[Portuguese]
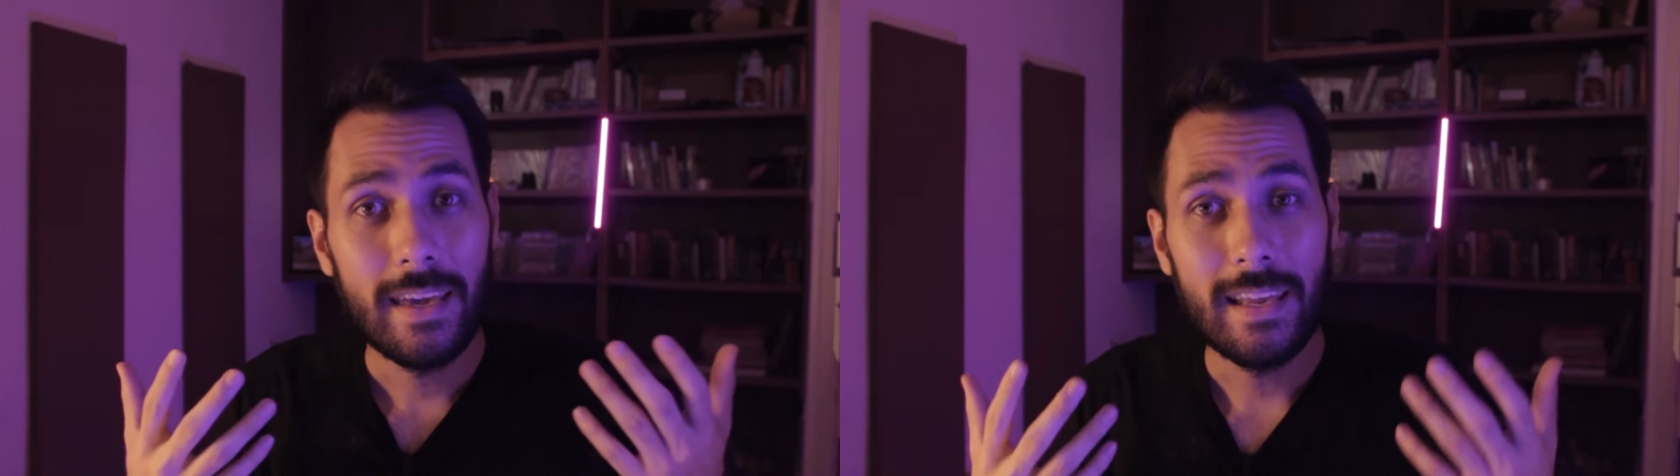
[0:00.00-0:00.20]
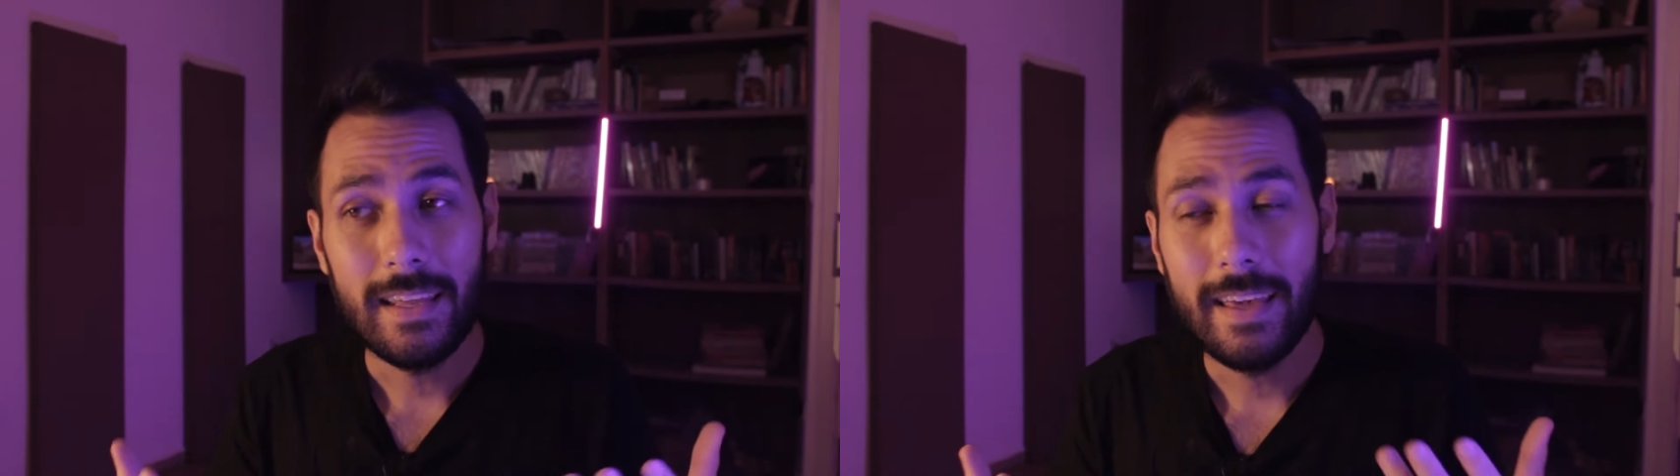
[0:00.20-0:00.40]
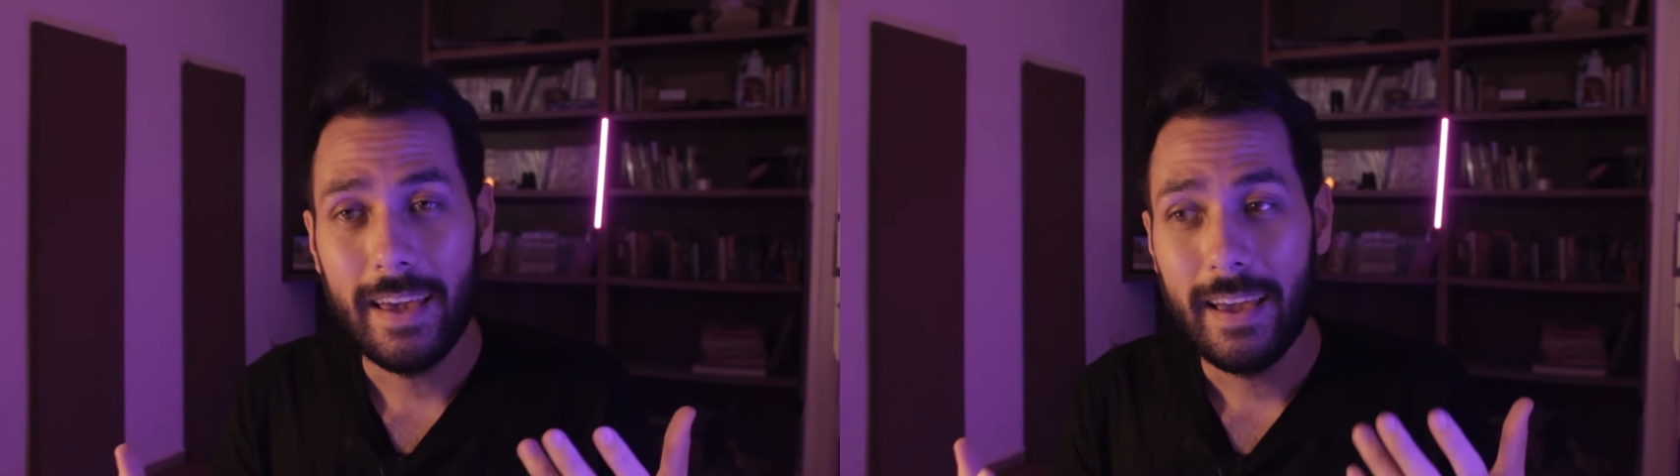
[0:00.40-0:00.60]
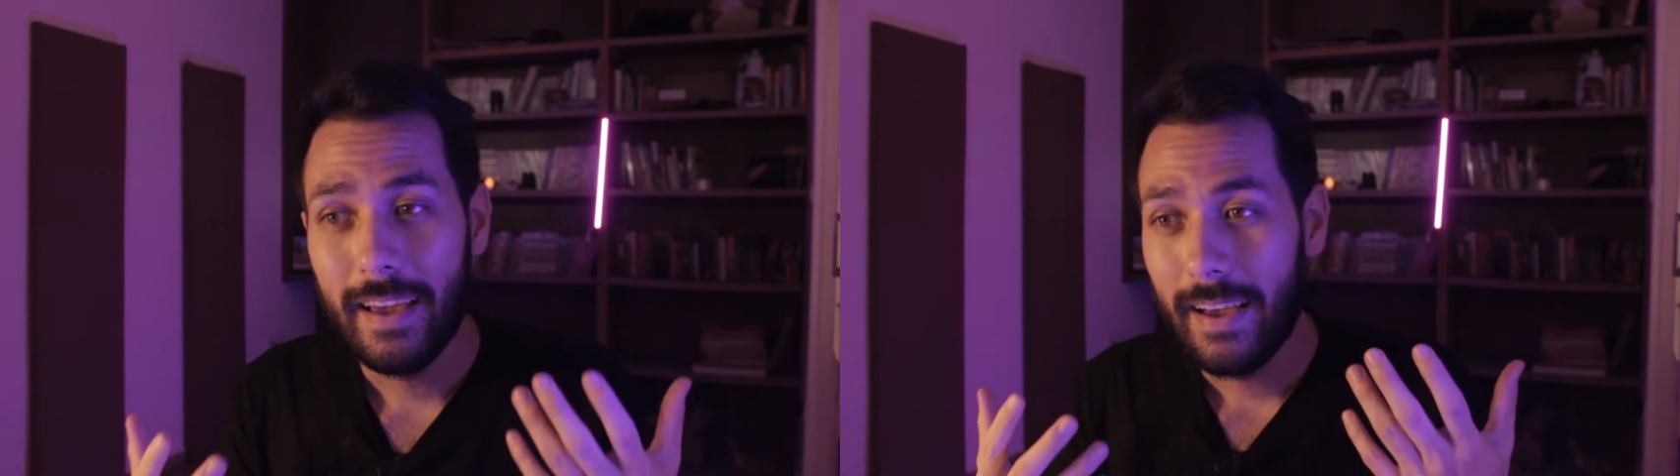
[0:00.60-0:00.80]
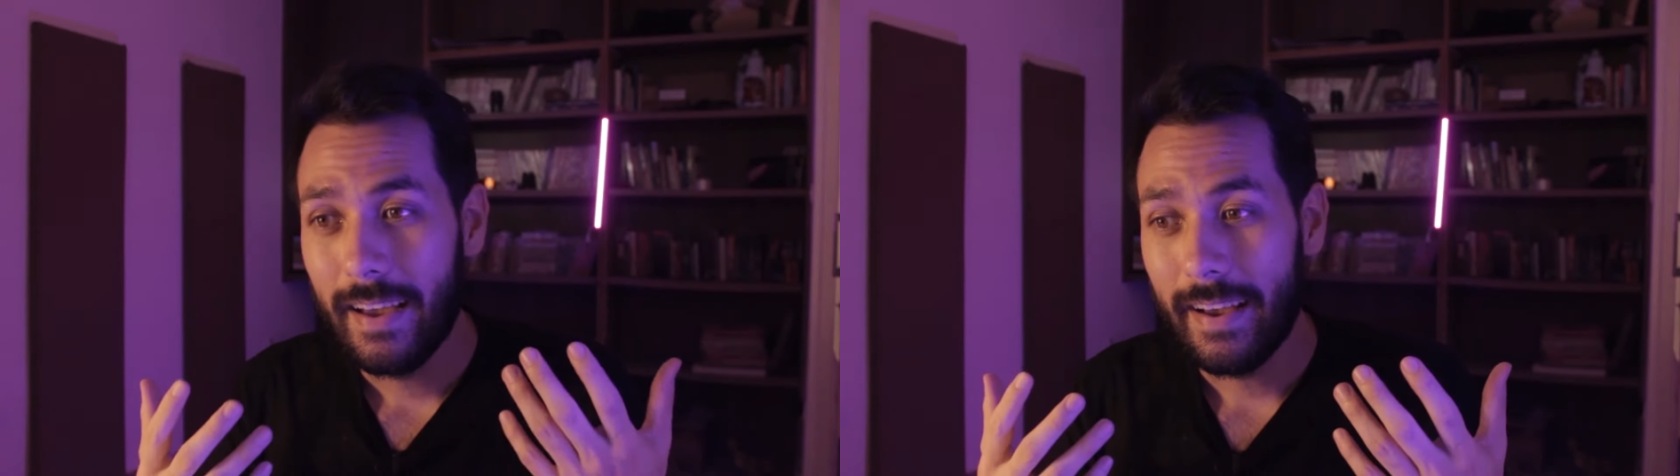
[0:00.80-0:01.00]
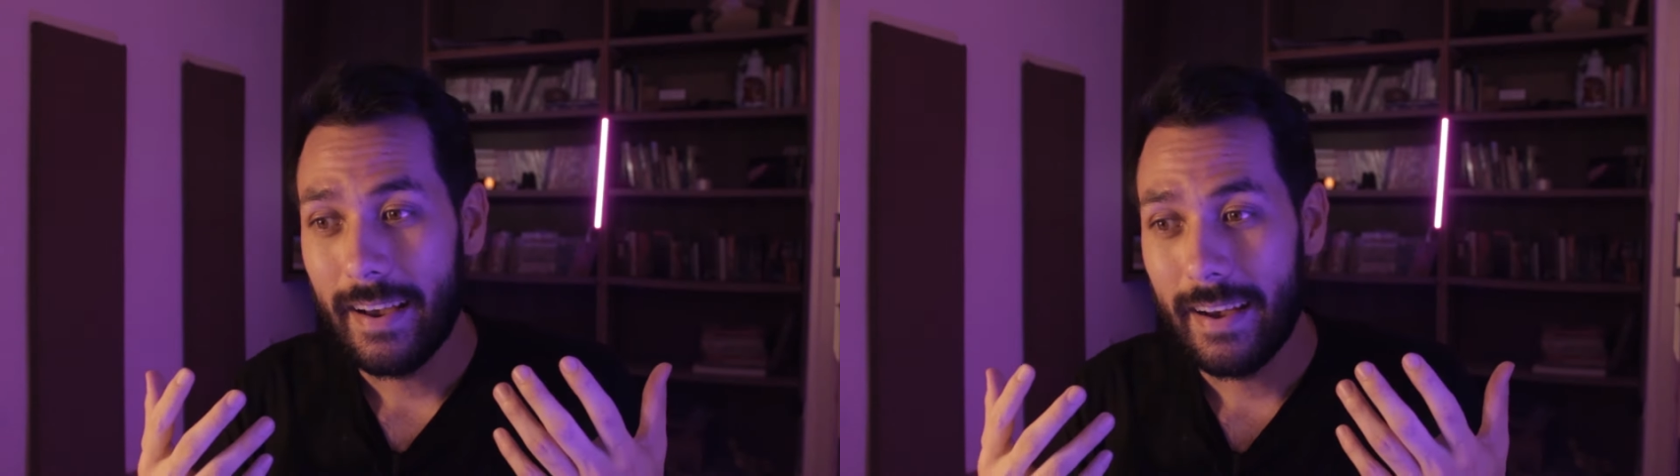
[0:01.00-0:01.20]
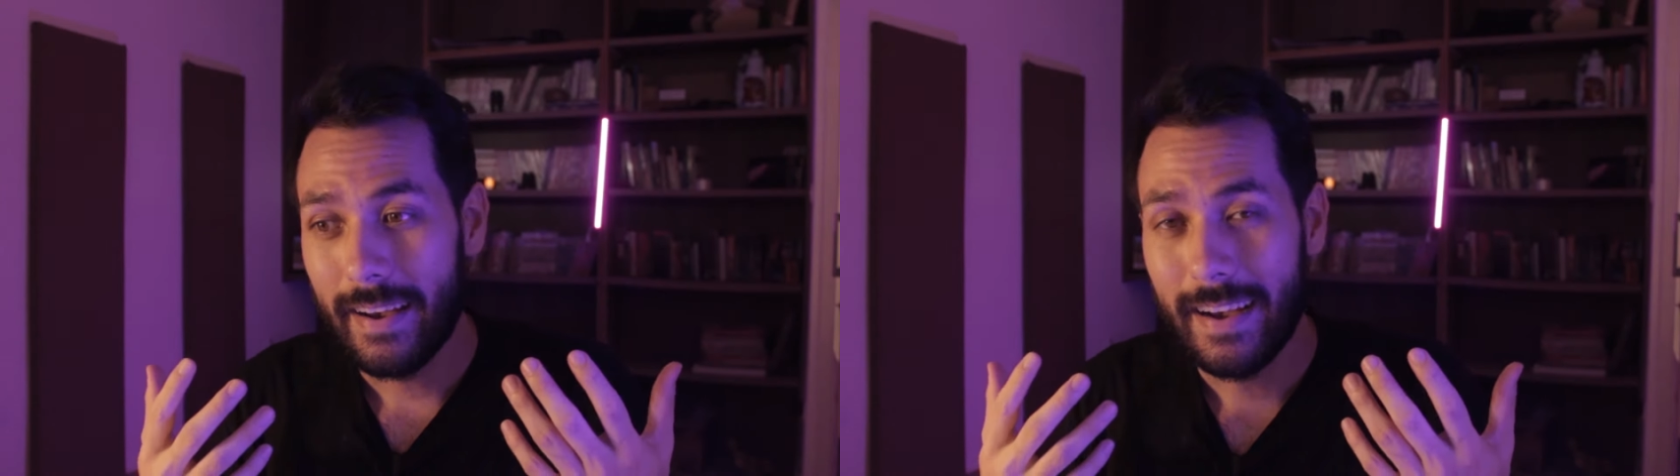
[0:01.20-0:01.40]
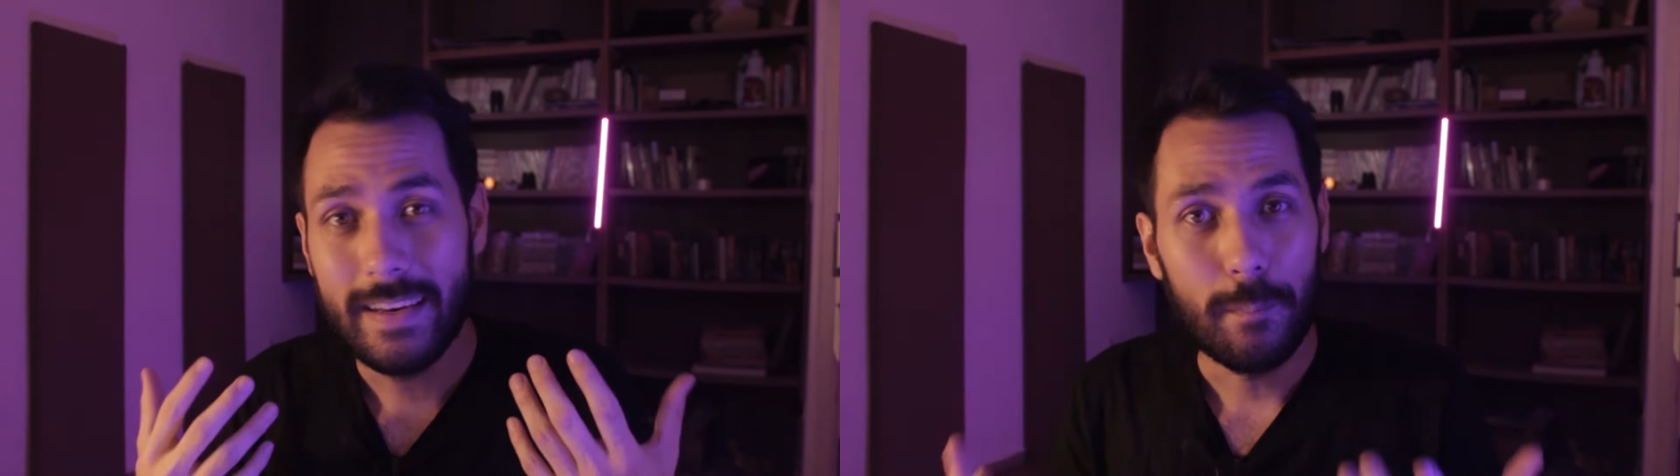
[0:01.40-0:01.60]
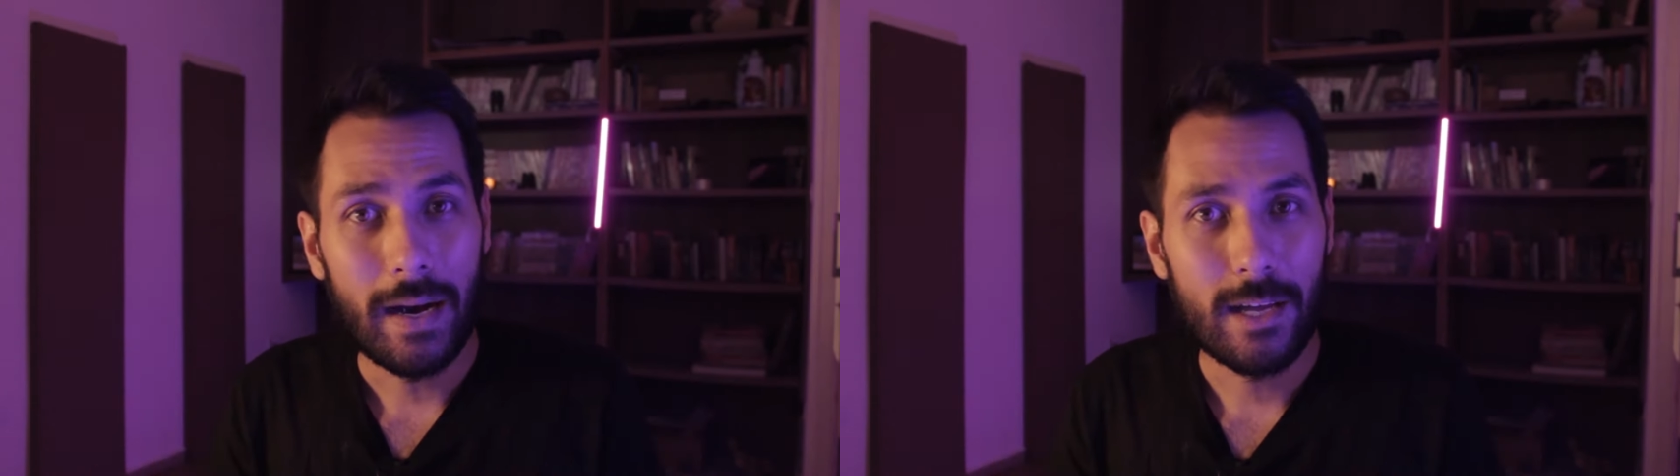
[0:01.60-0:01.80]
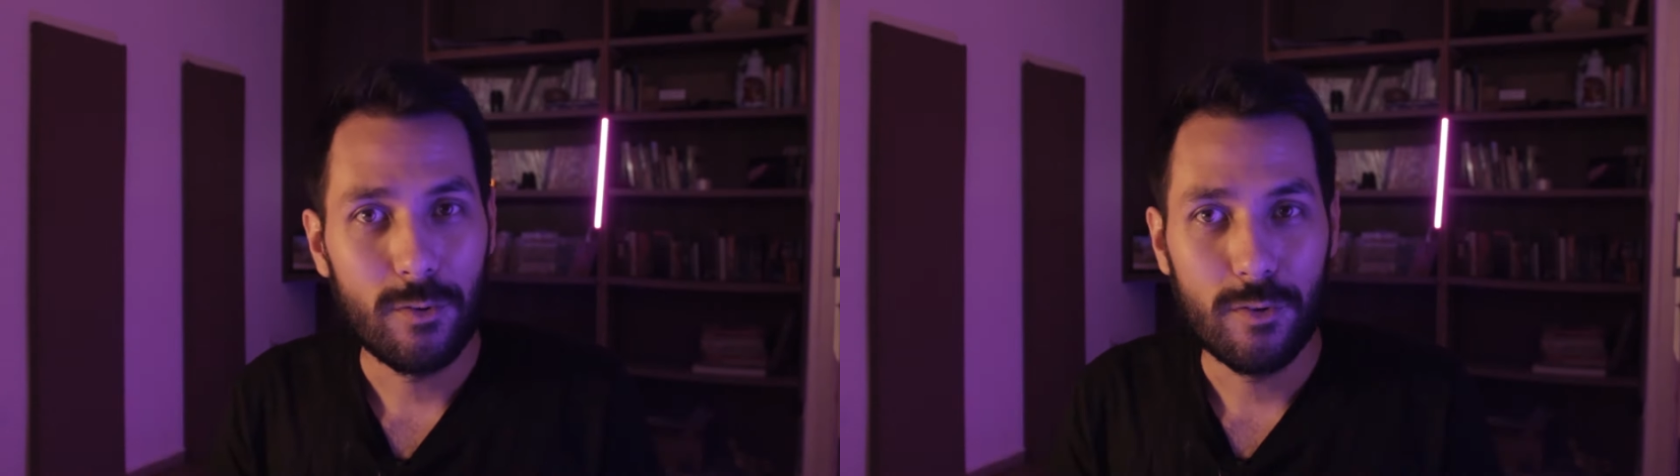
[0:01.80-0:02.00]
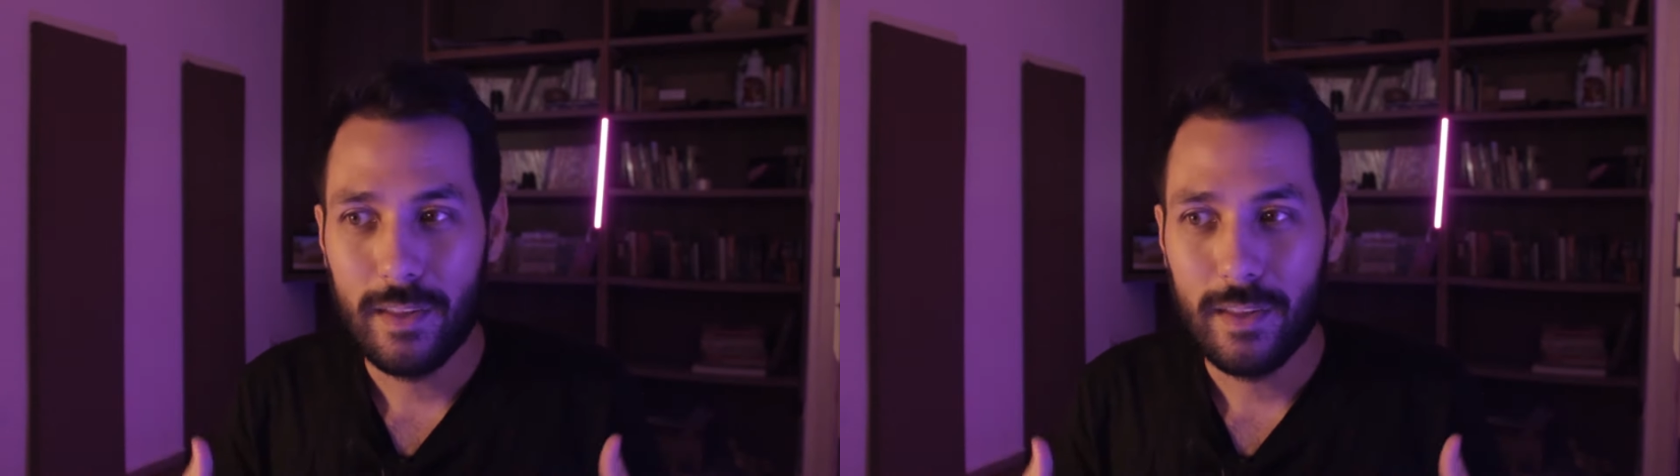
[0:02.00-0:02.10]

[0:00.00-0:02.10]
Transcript: ele é ah, animado,